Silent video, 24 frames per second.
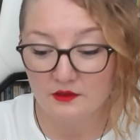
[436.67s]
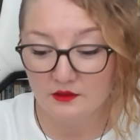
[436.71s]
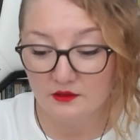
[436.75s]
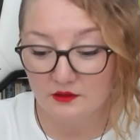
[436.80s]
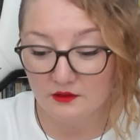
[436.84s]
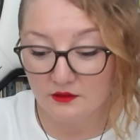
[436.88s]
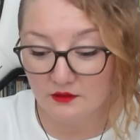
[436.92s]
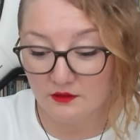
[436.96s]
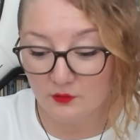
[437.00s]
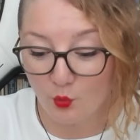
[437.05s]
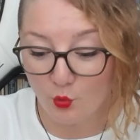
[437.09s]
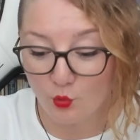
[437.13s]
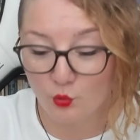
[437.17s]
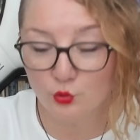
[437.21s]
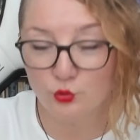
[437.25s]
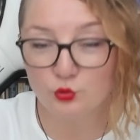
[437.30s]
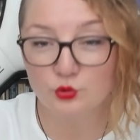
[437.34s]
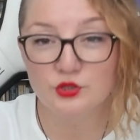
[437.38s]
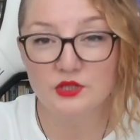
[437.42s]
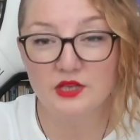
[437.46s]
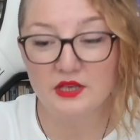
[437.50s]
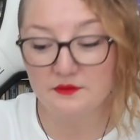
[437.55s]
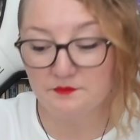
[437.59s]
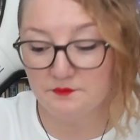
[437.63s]
E,
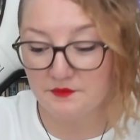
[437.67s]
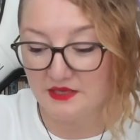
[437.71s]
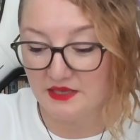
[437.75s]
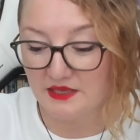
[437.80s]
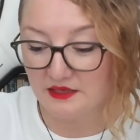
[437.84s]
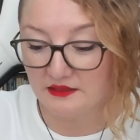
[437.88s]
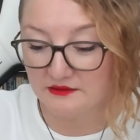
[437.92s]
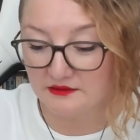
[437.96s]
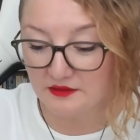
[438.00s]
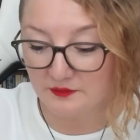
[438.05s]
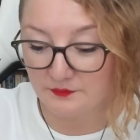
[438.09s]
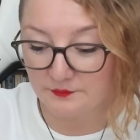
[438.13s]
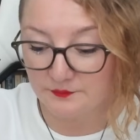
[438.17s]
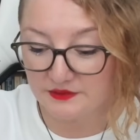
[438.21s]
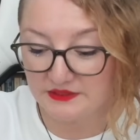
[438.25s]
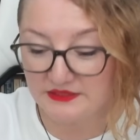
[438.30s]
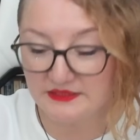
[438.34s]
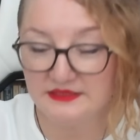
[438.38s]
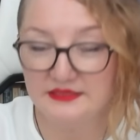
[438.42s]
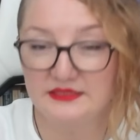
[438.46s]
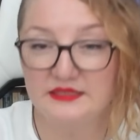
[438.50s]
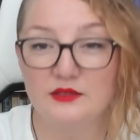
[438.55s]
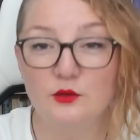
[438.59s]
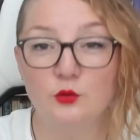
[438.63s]
okurken bir yandan
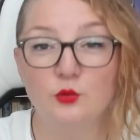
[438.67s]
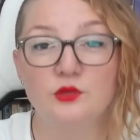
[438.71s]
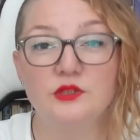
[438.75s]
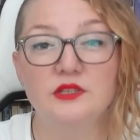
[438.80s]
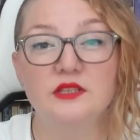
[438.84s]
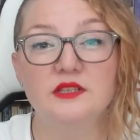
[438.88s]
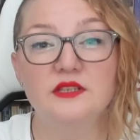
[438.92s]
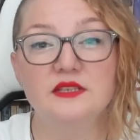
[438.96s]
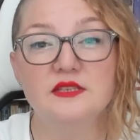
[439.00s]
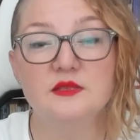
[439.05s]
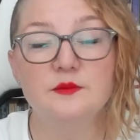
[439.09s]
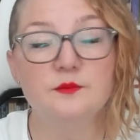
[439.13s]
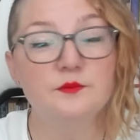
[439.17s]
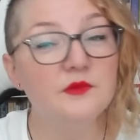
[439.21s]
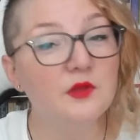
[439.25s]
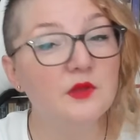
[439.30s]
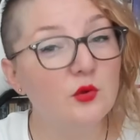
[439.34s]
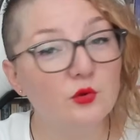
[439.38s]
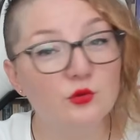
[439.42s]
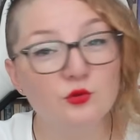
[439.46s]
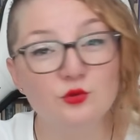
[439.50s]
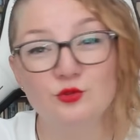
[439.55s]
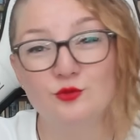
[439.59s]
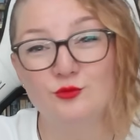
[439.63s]
pıt diye oraya yazıp ne
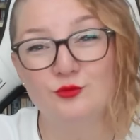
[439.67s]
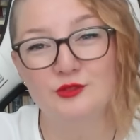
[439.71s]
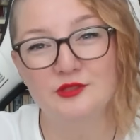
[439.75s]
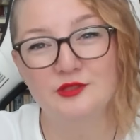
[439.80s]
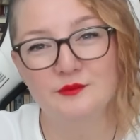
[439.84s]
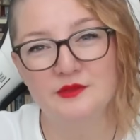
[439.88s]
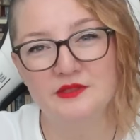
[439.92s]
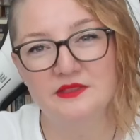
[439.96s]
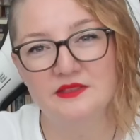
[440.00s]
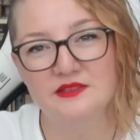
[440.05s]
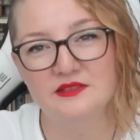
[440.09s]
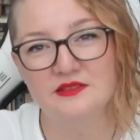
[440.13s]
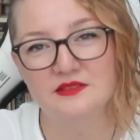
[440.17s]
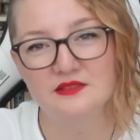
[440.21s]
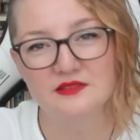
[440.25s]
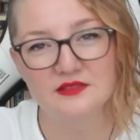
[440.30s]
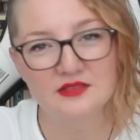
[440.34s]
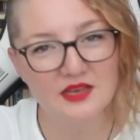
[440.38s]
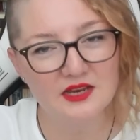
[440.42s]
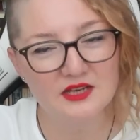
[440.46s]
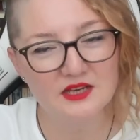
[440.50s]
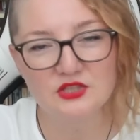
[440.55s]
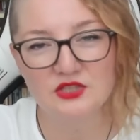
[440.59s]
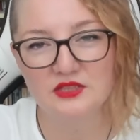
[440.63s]
olduğunu bulabilirsiniz.
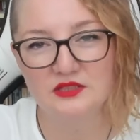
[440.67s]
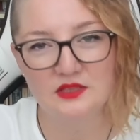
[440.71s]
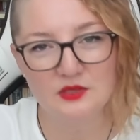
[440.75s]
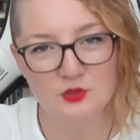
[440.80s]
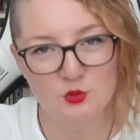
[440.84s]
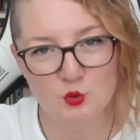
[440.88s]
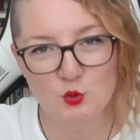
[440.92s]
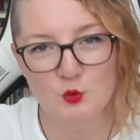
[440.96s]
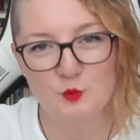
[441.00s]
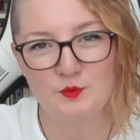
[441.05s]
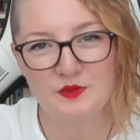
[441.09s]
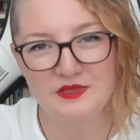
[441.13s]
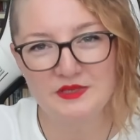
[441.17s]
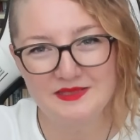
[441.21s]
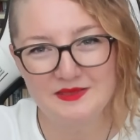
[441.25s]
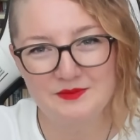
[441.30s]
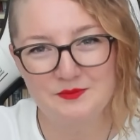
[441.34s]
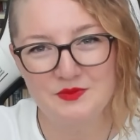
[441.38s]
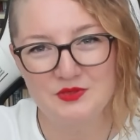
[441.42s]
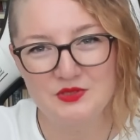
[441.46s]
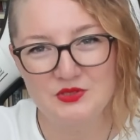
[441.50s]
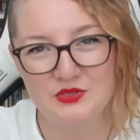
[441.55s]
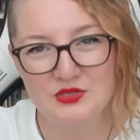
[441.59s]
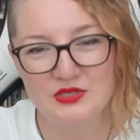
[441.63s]
Gerçekten çok basit
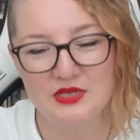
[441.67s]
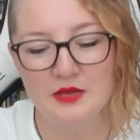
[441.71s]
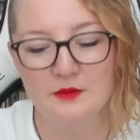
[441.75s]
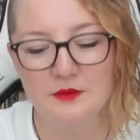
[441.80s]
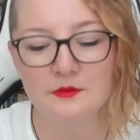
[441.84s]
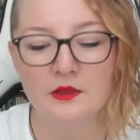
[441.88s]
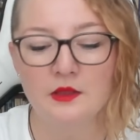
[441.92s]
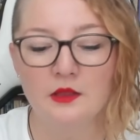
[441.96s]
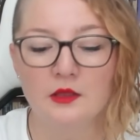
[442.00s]
bir işlem.